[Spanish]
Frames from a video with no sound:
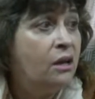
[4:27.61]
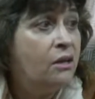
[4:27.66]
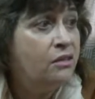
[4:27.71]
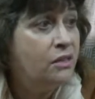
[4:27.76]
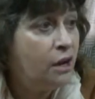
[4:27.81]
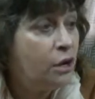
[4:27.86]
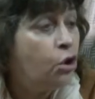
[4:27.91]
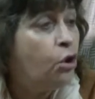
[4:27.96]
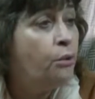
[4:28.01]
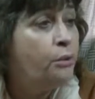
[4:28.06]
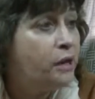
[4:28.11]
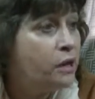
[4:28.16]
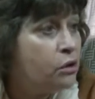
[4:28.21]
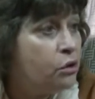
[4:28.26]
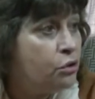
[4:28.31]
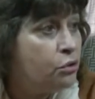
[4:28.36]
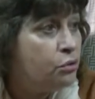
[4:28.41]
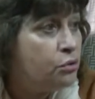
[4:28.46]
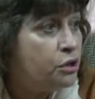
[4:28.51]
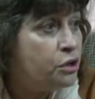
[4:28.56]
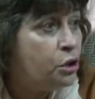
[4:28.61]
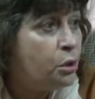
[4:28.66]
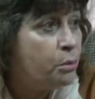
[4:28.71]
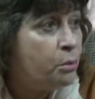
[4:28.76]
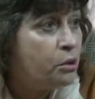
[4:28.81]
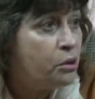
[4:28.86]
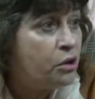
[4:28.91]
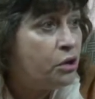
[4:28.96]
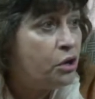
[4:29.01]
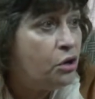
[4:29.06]
del gobierno de Unidos
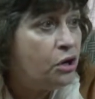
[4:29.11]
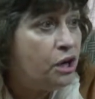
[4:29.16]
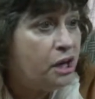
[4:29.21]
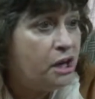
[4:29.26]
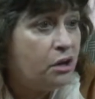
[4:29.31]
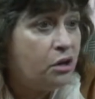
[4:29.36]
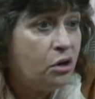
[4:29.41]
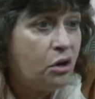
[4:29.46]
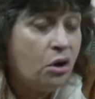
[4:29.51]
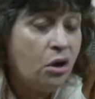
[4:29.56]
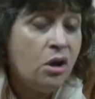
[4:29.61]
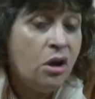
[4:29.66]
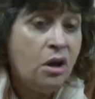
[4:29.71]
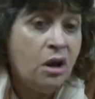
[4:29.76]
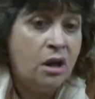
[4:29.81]
por Río Negro,